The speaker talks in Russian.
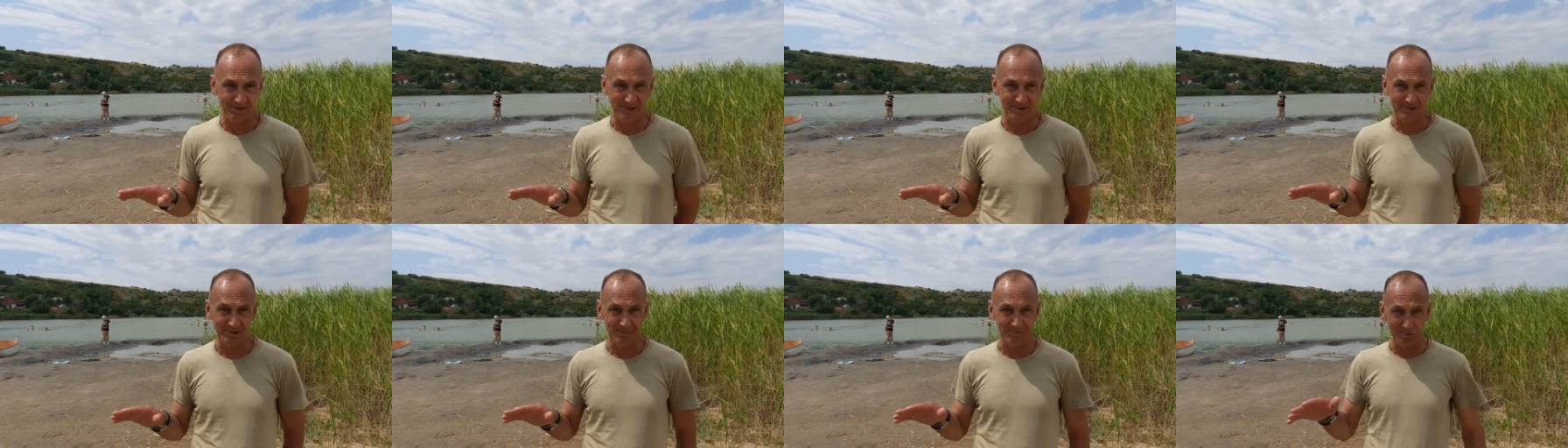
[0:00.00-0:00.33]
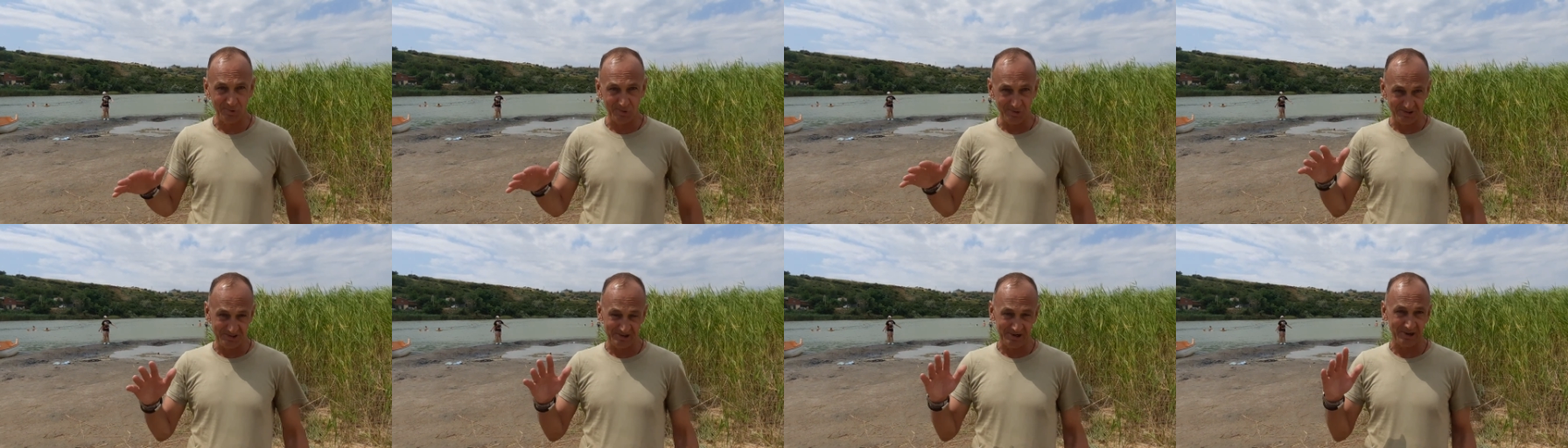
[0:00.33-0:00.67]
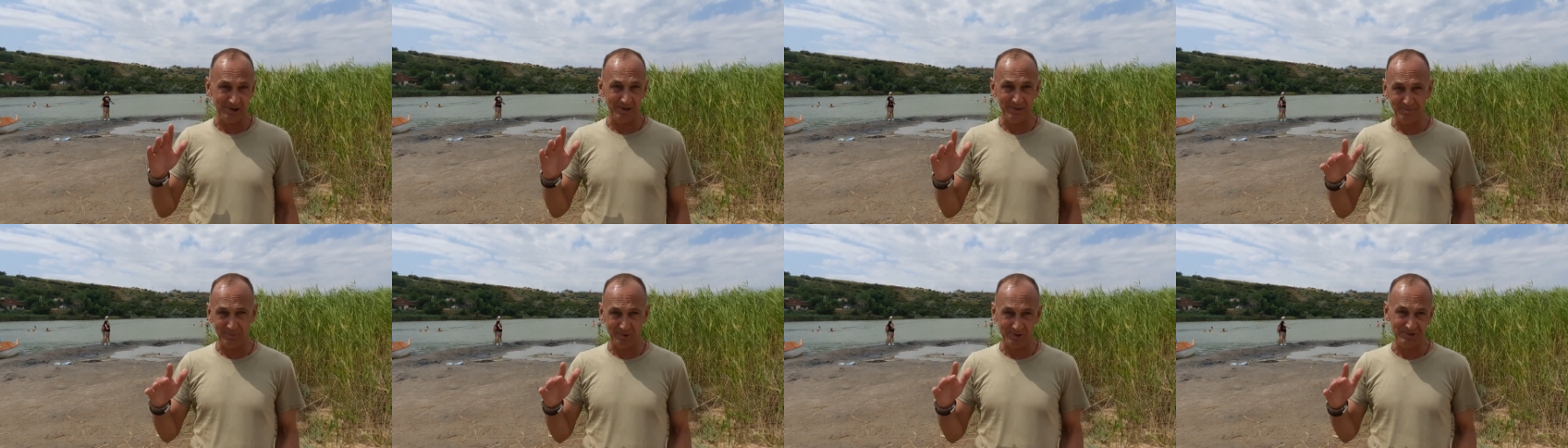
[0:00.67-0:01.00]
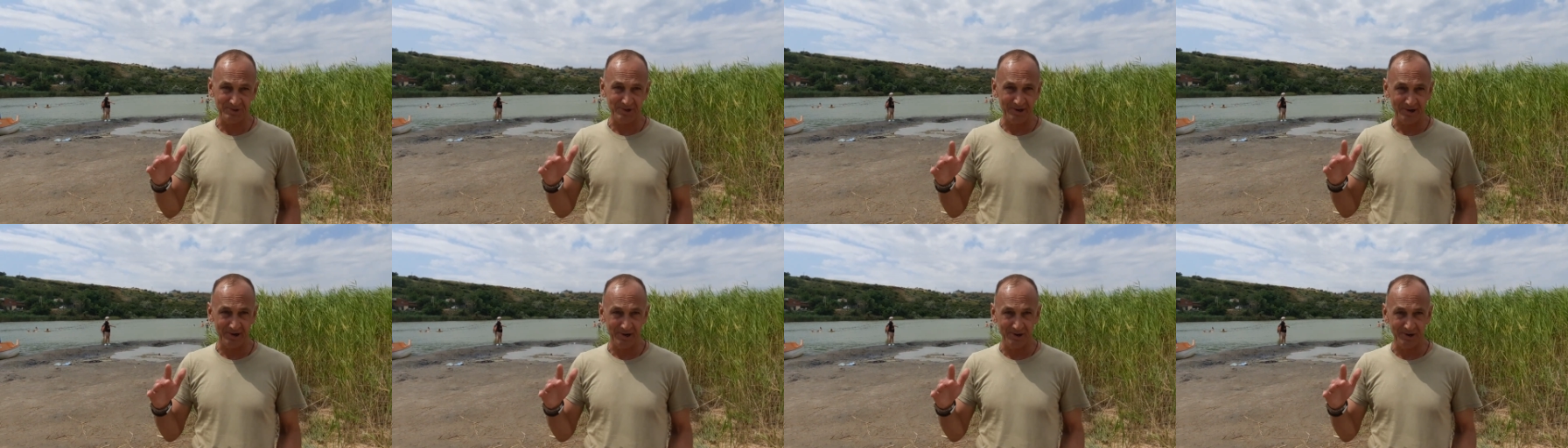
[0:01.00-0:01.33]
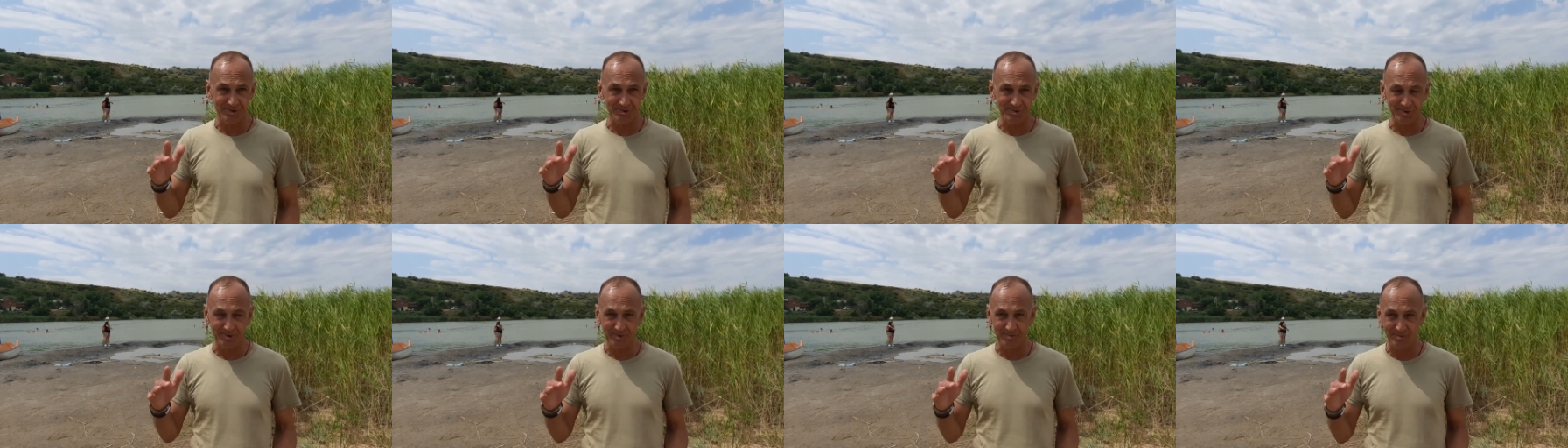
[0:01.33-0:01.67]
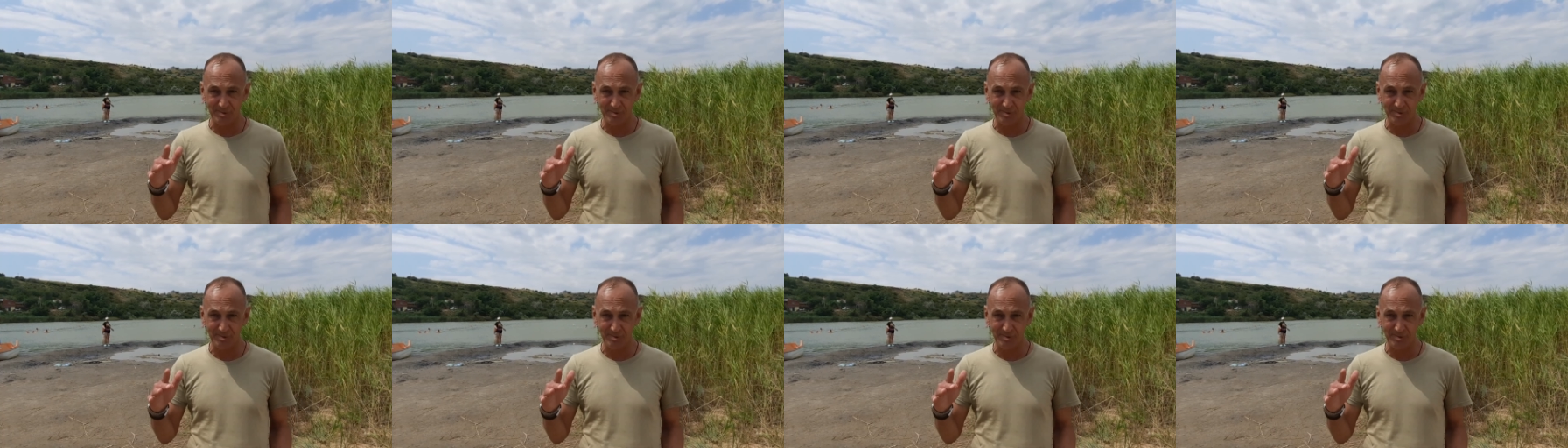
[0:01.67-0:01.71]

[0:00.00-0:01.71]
Угу. Это пол, за а, понял, понял. Рубль.